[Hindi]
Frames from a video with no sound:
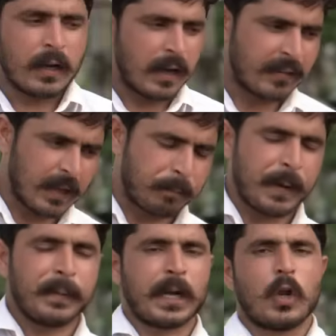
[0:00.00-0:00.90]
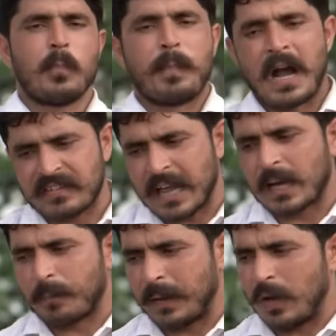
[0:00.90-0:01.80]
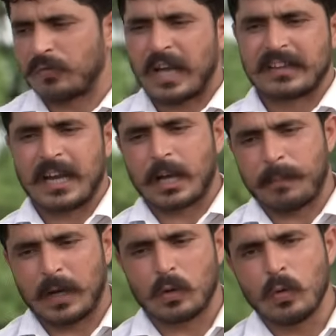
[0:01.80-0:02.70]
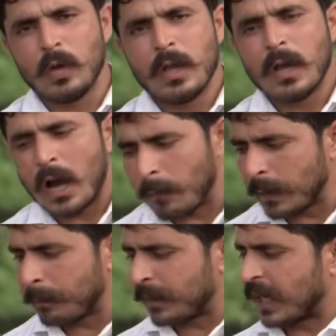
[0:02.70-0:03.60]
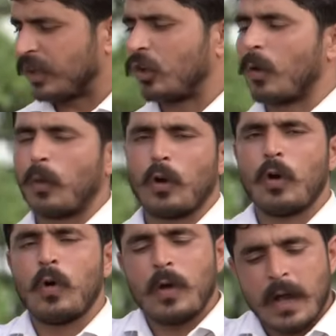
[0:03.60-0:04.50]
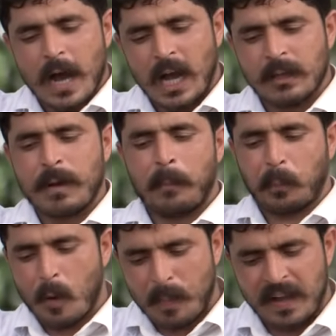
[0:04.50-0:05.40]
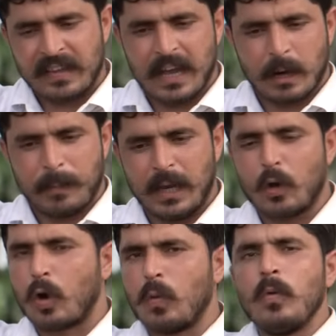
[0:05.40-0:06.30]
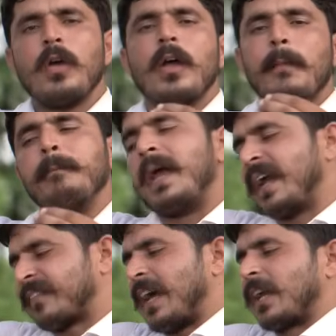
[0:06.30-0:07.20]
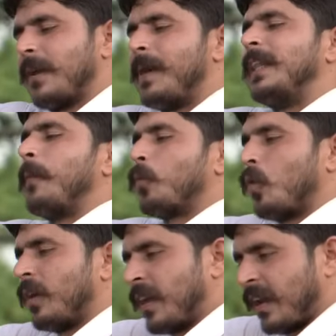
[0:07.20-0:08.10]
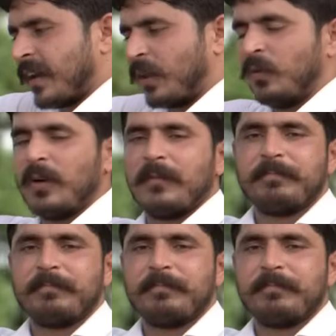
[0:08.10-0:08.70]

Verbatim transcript: घर से पेमेंट लो पाँच लाख रुपए लो सात लाख रुपए लो अपने पिताजी को बोलो आज मैं आपको पाँच लाख रुपए ले रहा हूँ मैं एक साल के बाद आपको रिटर्न कर दूँगा